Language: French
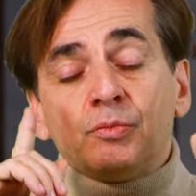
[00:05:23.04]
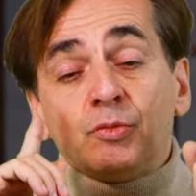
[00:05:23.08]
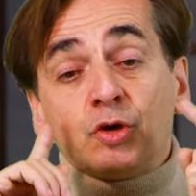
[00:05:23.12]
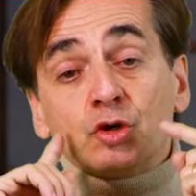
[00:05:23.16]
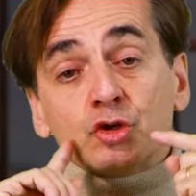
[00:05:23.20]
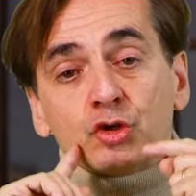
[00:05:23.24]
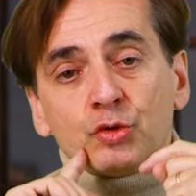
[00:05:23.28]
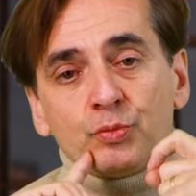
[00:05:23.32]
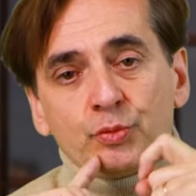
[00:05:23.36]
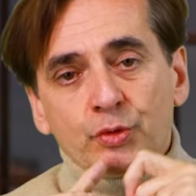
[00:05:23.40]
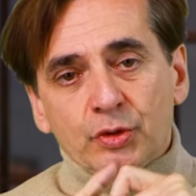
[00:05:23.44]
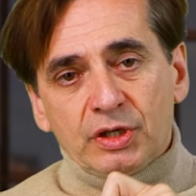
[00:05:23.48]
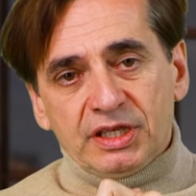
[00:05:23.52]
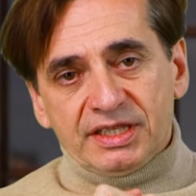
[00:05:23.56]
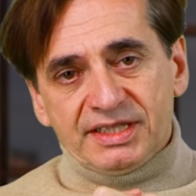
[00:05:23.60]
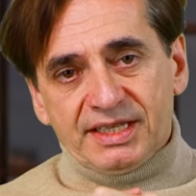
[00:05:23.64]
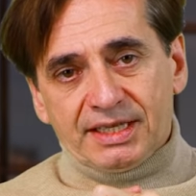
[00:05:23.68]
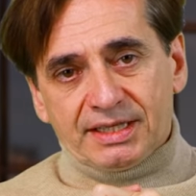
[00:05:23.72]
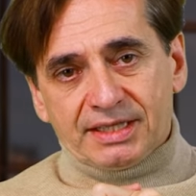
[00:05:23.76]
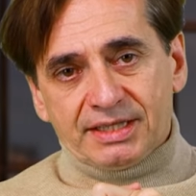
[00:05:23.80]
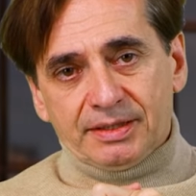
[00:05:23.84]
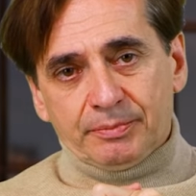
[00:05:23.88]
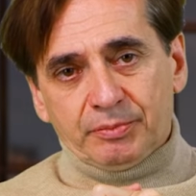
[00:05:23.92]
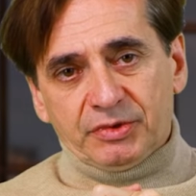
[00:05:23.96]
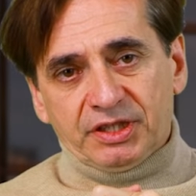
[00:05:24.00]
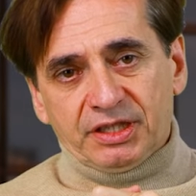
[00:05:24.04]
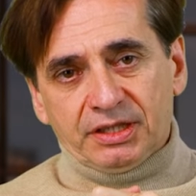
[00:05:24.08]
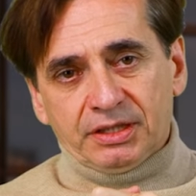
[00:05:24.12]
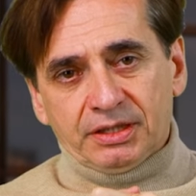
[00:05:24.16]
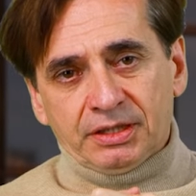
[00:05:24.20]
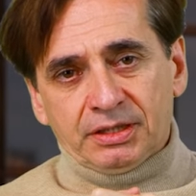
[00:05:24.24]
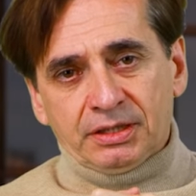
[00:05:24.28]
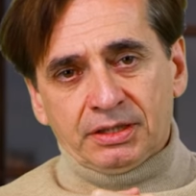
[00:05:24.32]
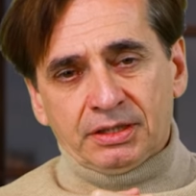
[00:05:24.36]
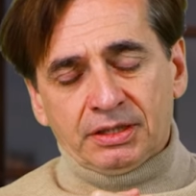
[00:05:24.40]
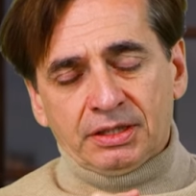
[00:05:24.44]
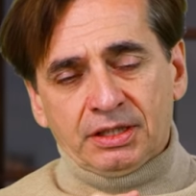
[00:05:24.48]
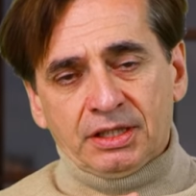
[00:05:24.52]
comment je peux les accepter
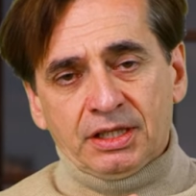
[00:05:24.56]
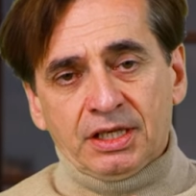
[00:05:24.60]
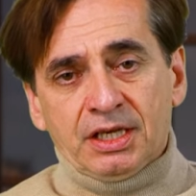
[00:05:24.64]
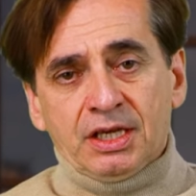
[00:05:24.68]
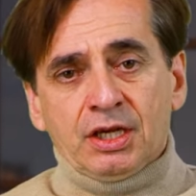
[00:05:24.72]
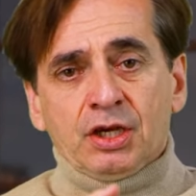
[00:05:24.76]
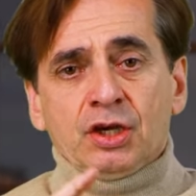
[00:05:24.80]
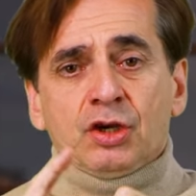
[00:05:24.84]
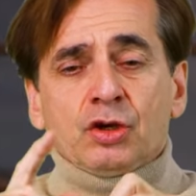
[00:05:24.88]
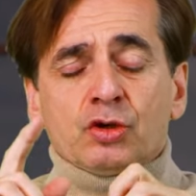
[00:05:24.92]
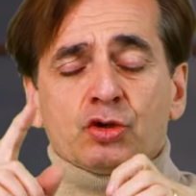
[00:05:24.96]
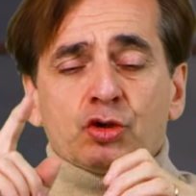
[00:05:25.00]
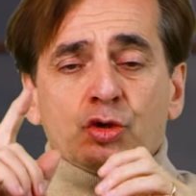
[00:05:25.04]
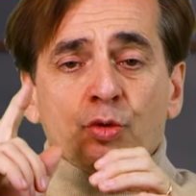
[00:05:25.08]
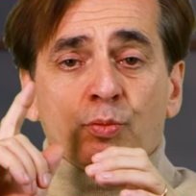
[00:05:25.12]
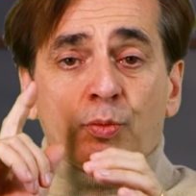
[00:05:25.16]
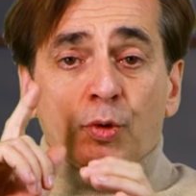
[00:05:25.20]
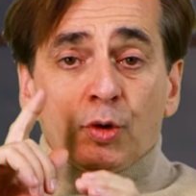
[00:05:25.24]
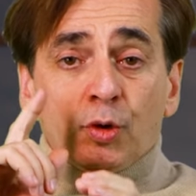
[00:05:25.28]
ce